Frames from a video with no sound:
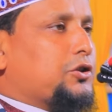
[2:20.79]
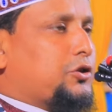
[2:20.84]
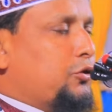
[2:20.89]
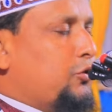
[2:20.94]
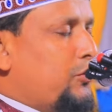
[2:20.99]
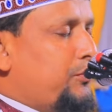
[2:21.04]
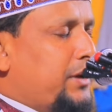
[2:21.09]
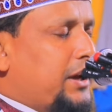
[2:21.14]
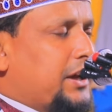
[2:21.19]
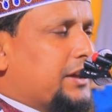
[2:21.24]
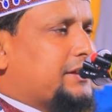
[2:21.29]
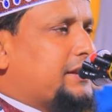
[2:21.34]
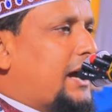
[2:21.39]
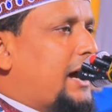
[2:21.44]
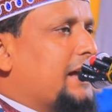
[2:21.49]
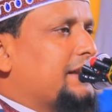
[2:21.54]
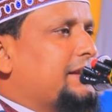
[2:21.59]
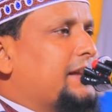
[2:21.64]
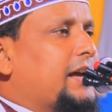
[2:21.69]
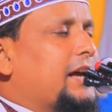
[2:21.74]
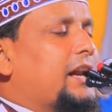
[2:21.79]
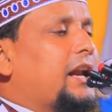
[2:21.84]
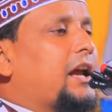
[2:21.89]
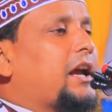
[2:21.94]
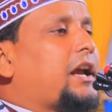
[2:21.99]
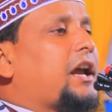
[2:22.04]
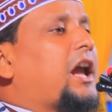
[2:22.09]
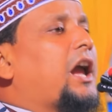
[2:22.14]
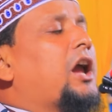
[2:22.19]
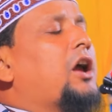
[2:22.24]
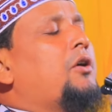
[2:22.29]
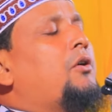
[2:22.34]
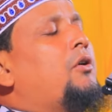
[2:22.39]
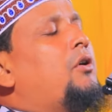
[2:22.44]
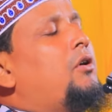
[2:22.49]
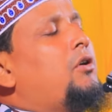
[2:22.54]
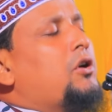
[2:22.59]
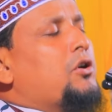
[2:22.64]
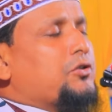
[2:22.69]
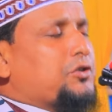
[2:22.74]
তুমি তাদের কেউ
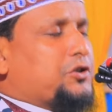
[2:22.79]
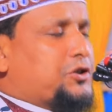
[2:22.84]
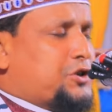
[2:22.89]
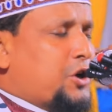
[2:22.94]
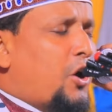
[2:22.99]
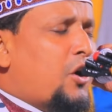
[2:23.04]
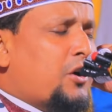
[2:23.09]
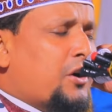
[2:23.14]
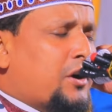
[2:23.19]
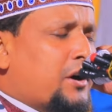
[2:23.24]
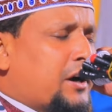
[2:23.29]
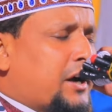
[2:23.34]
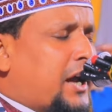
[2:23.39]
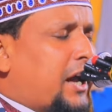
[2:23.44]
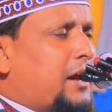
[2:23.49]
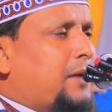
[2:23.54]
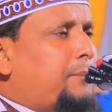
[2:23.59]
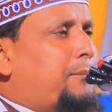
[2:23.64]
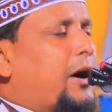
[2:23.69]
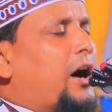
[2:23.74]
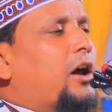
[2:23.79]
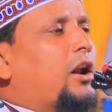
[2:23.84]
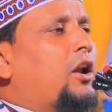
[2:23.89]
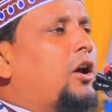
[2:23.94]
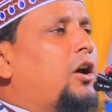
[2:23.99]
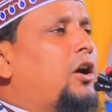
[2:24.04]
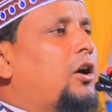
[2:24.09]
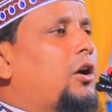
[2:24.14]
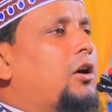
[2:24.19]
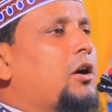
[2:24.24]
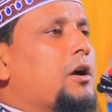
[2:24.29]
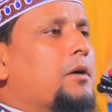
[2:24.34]
জঙ্গি বলো